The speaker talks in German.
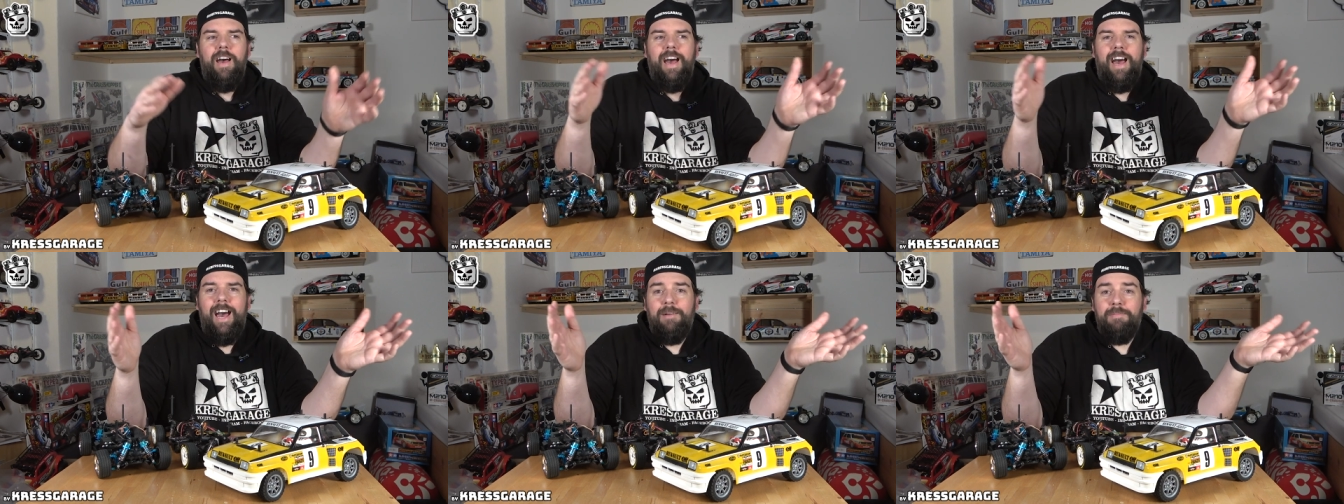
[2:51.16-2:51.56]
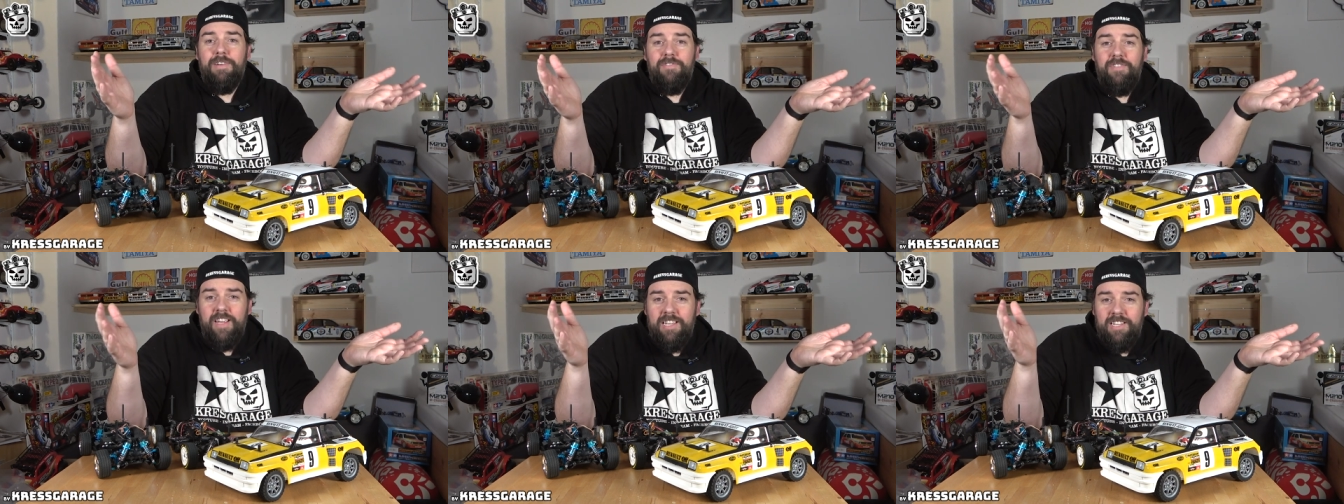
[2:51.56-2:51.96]

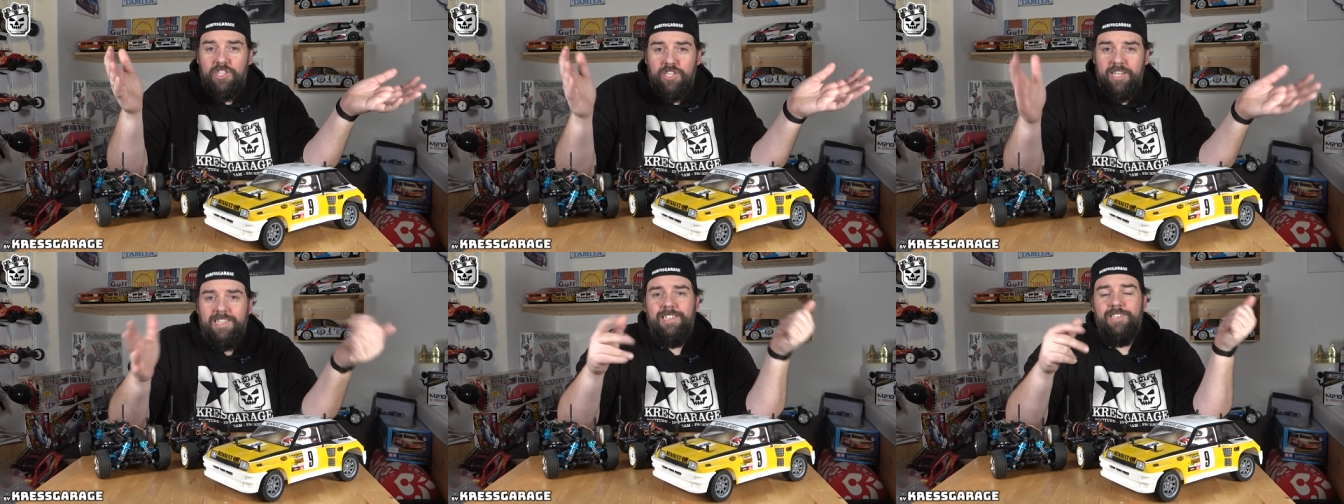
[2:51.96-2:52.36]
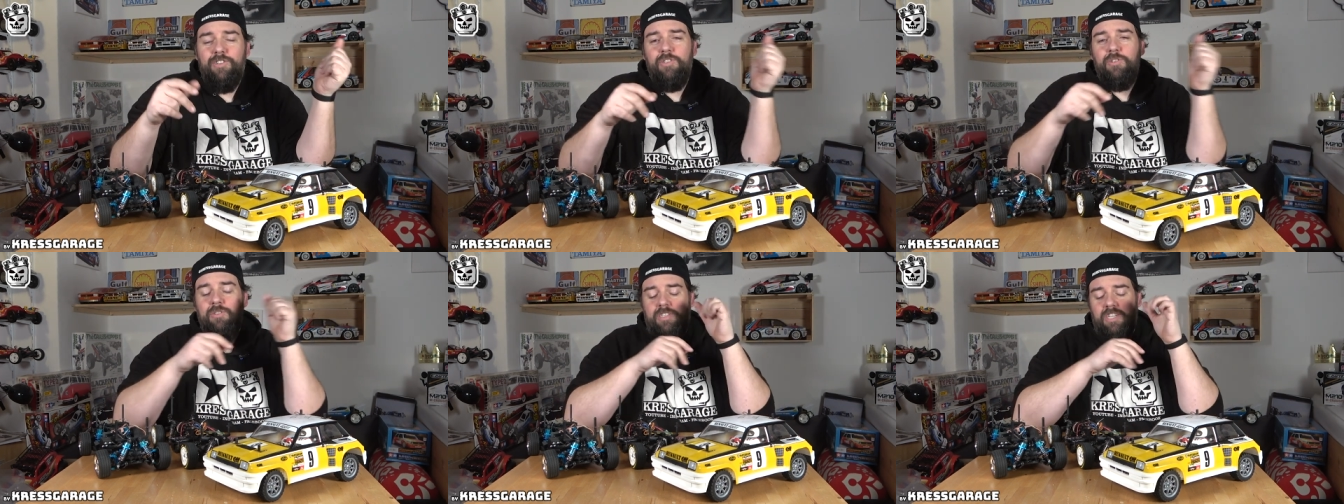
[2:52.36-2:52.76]
Aber welches Chassis
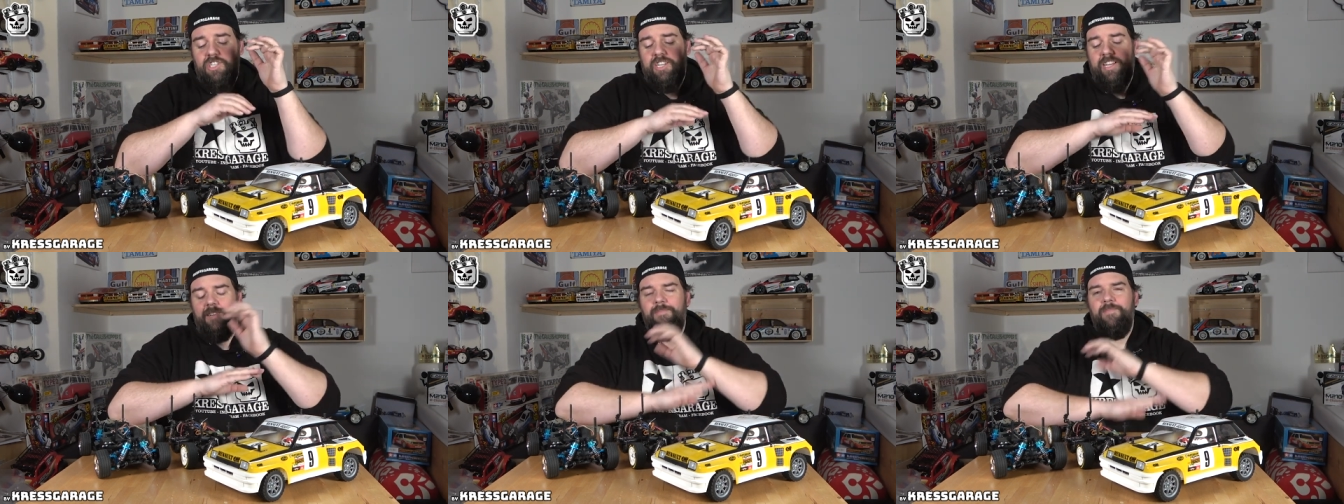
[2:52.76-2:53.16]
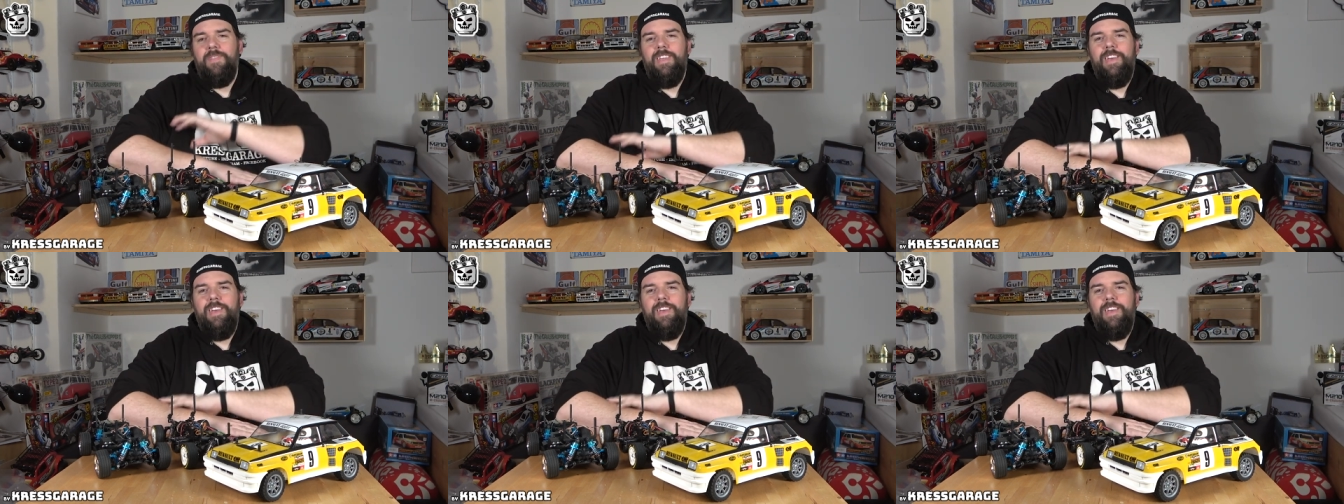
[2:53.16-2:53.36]
soll drunter stecken?